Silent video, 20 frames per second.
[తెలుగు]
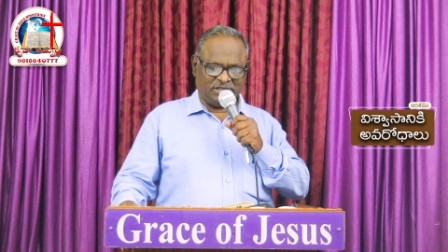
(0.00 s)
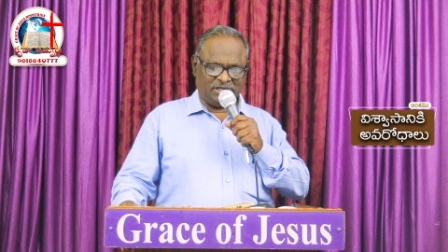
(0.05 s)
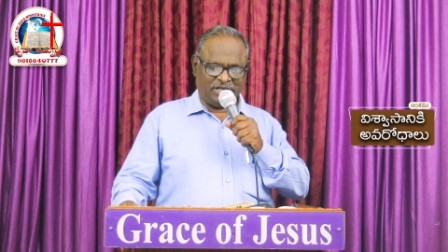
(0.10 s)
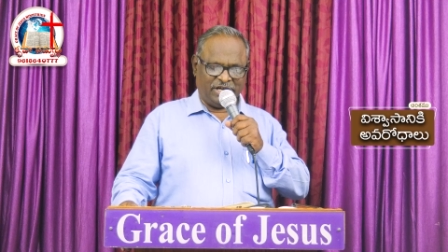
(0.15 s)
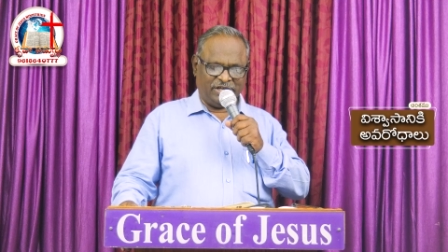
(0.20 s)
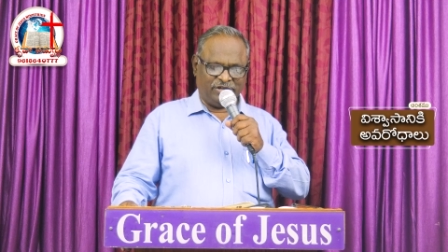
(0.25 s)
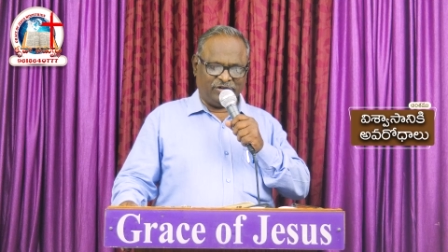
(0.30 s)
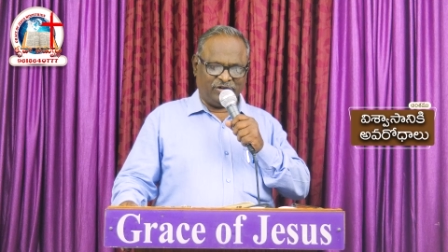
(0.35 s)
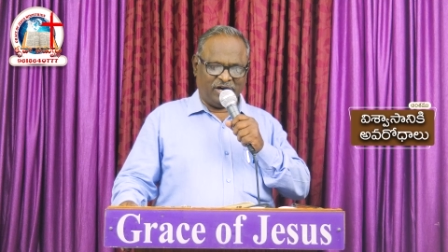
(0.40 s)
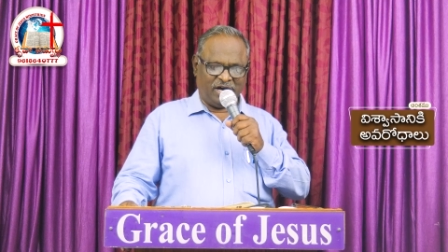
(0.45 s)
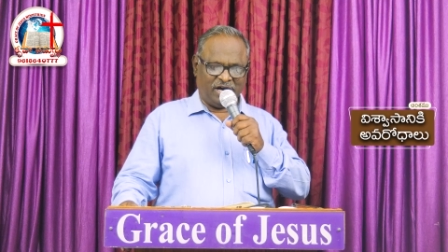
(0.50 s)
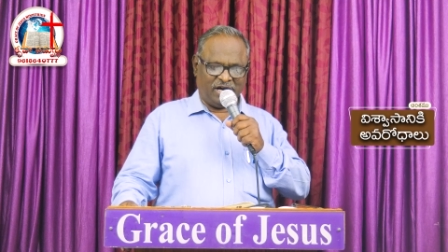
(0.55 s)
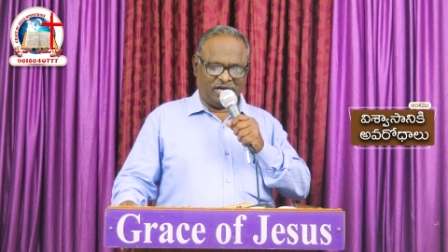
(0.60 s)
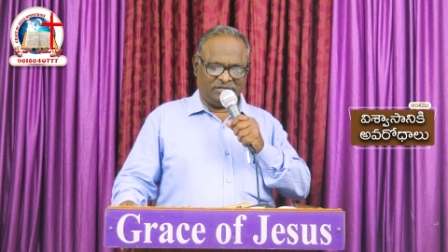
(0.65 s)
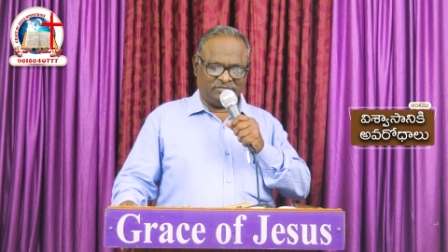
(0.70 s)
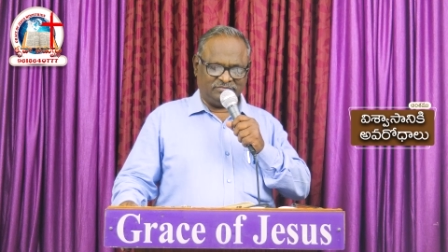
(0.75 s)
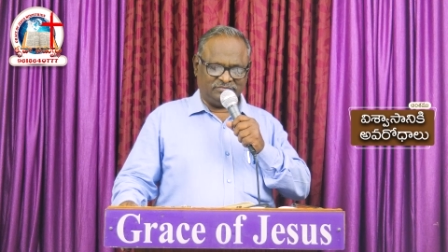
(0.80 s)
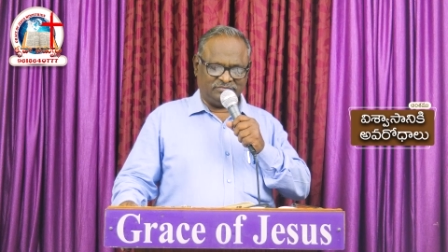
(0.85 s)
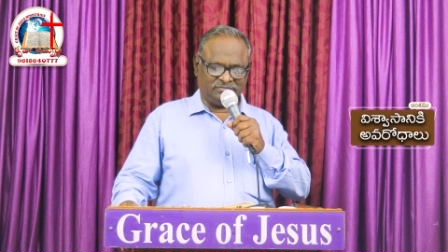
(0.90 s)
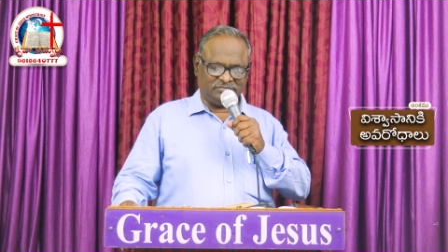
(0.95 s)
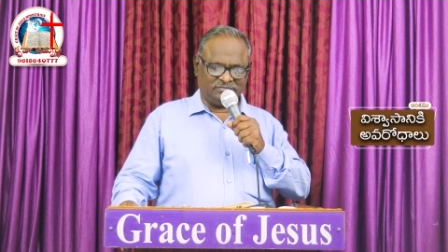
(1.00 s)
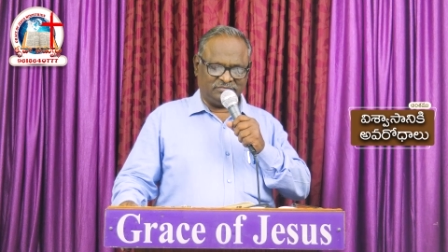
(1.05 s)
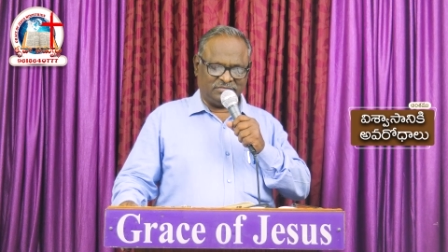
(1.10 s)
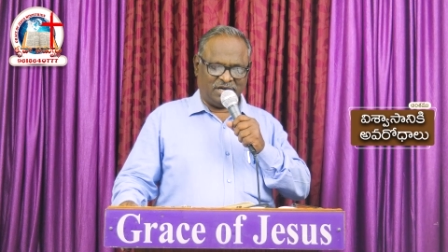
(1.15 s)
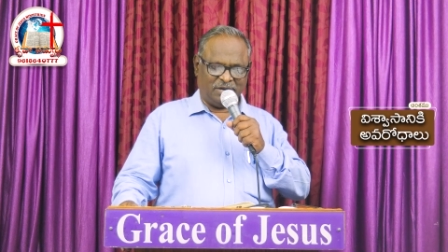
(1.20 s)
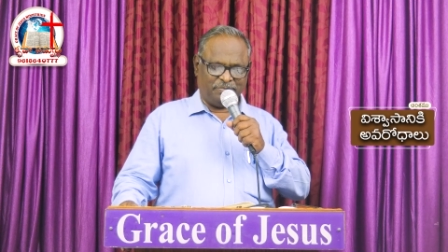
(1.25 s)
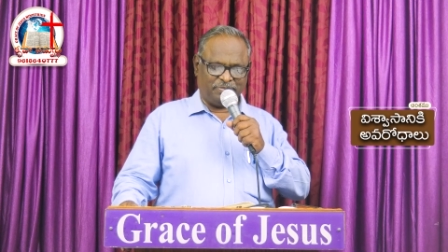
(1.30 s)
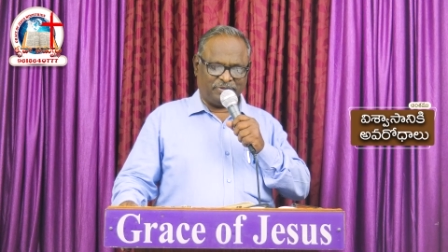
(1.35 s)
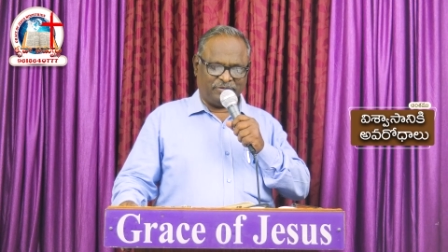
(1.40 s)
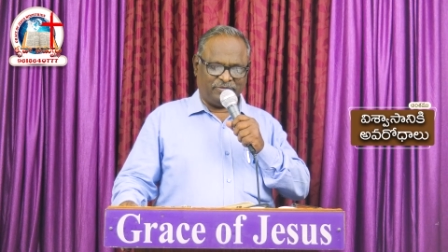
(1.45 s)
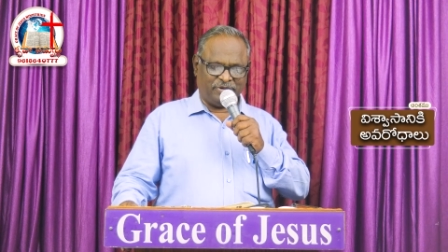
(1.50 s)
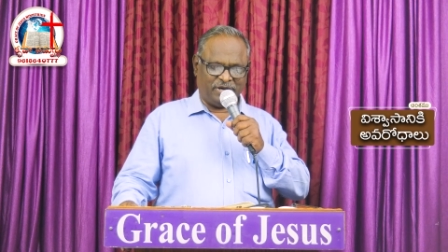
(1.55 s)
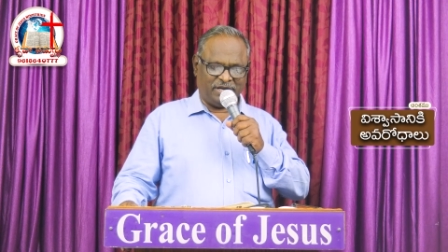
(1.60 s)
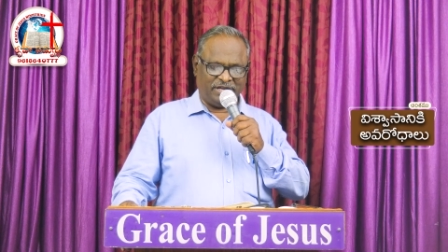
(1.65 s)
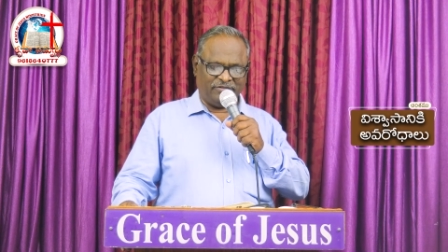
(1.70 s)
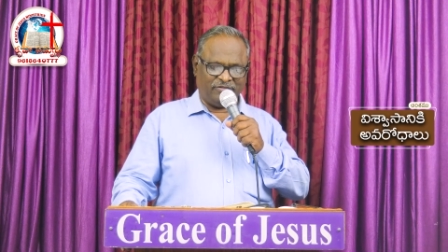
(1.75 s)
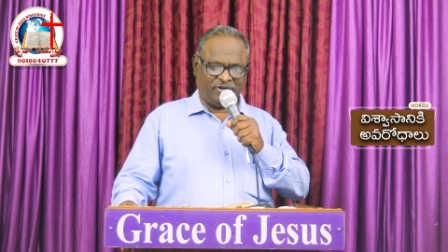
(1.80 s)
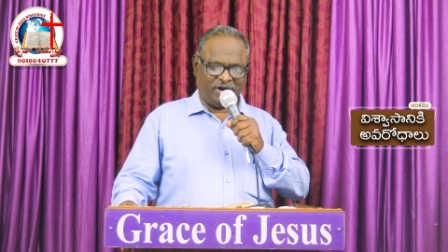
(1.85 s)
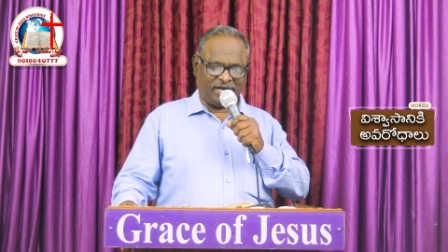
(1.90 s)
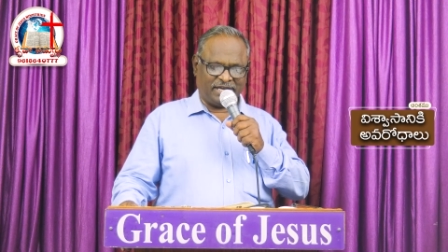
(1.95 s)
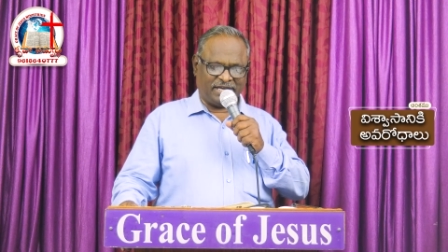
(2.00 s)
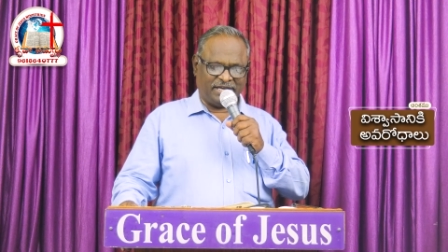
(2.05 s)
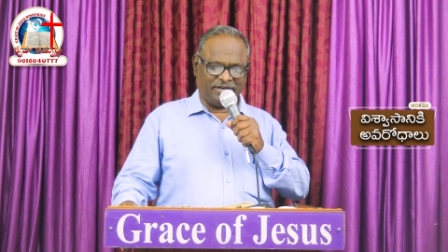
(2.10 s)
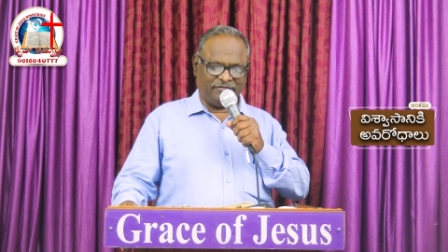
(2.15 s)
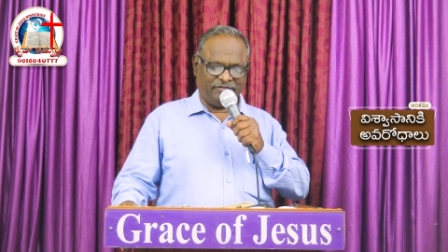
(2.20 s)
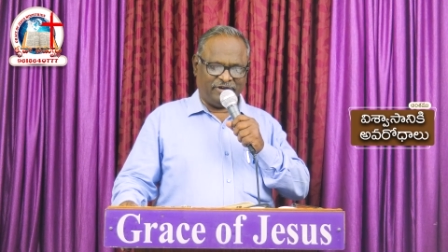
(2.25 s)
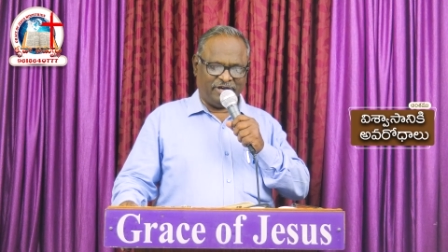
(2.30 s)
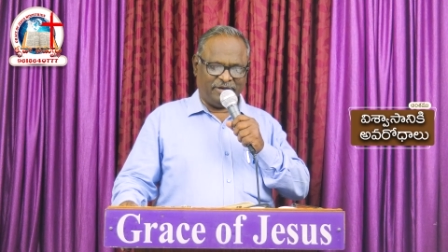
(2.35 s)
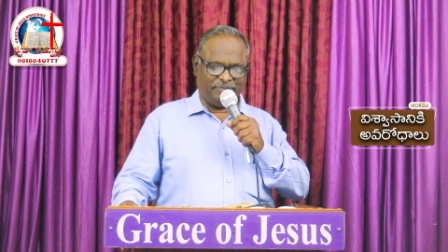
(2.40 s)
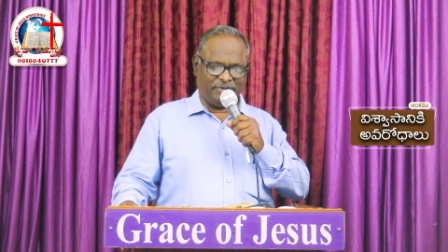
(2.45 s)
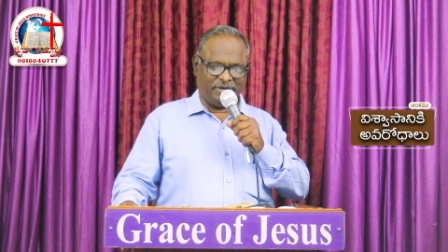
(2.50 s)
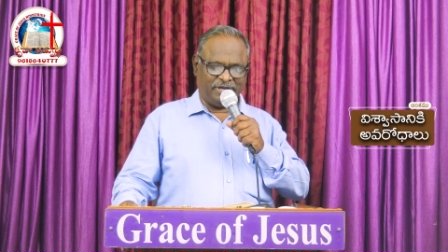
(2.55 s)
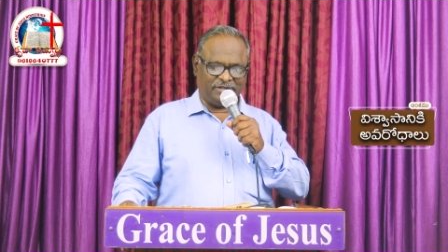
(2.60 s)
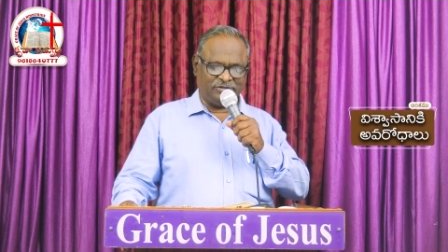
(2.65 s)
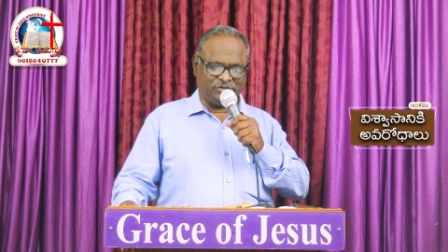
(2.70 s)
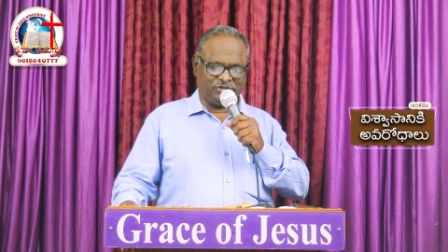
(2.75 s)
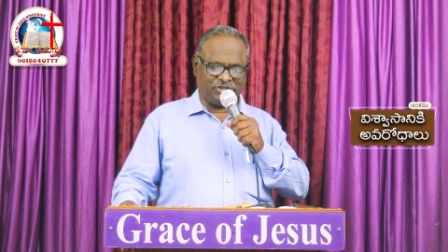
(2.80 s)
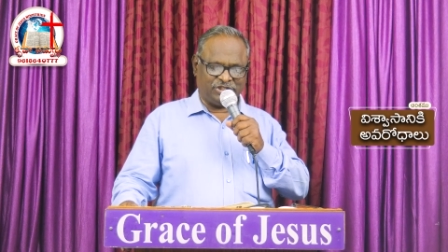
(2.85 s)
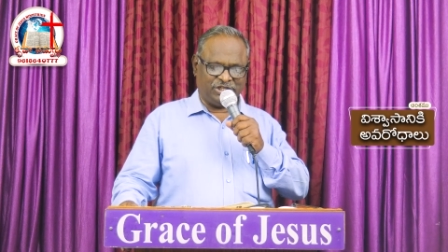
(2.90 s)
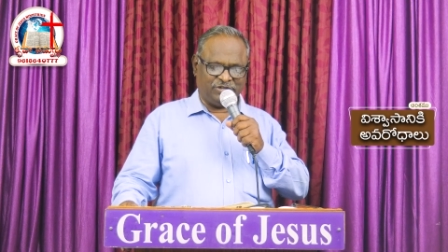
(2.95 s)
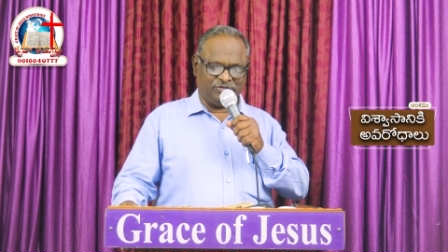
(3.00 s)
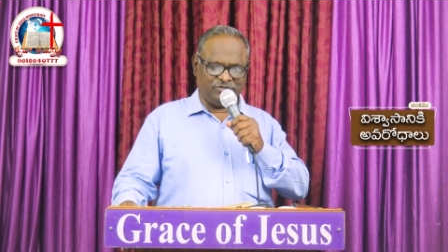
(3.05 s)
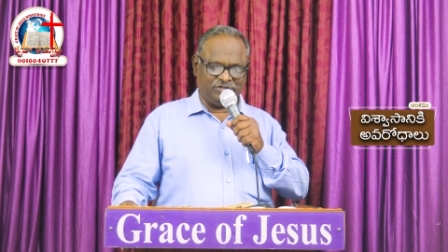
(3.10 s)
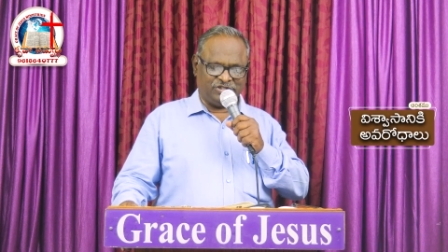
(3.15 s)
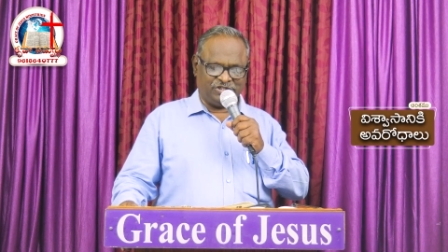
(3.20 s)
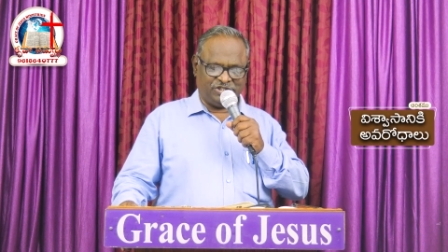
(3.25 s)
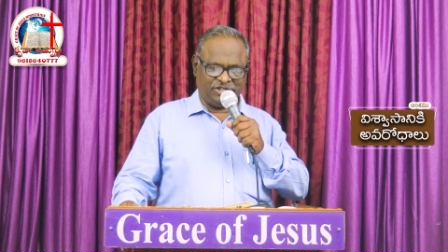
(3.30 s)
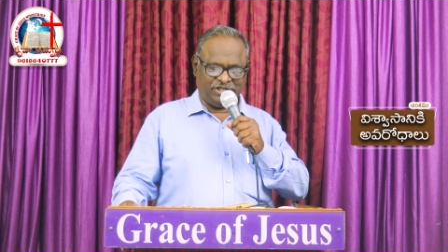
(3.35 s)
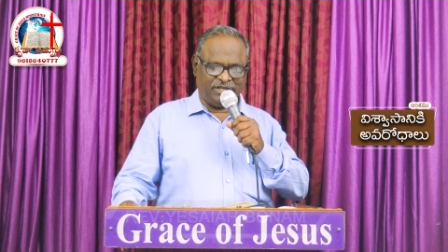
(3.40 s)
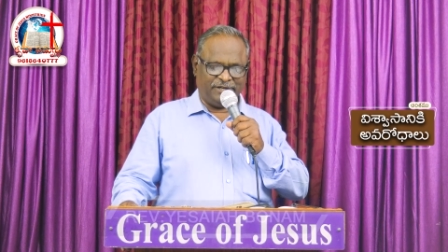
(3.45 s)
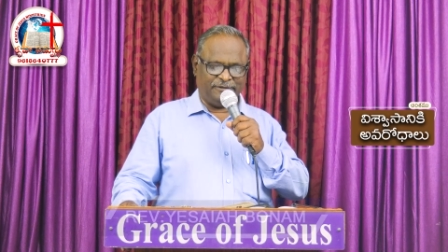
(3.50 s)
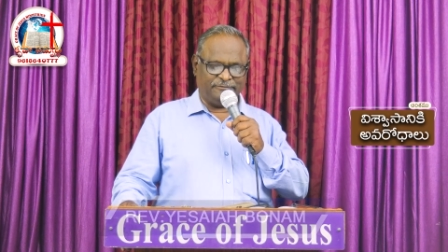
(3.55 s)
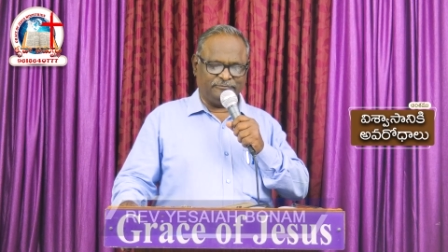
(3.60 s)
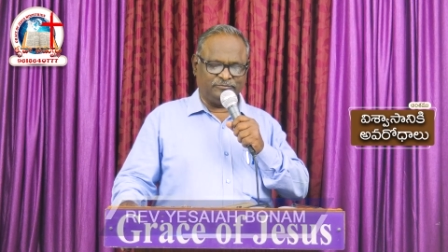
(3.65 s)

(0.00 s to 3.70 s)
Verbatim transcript: నేరుగా మా ప్రభాని వాక్యం వైపే దృష్టి ఉంచి